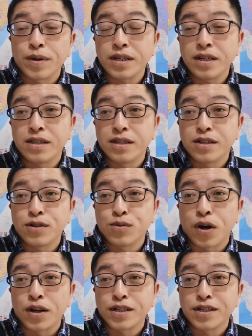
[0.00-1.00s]
这里其实主
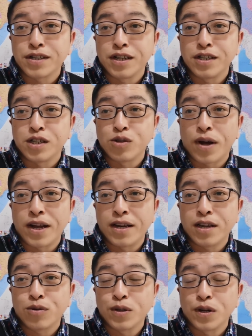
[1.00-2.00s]
要是这个极端
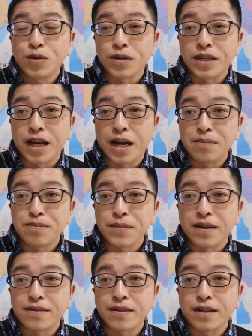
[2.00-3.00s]
利古德主义啊
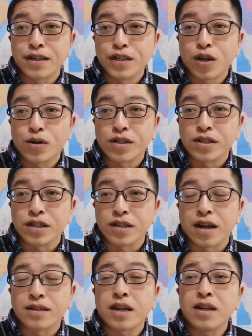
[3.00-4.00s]
啊，在那里挑事情
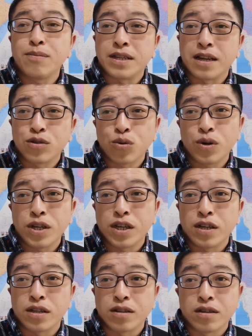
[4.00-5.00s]
啊。当然每年都
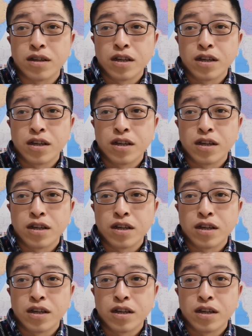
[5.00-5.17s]
会，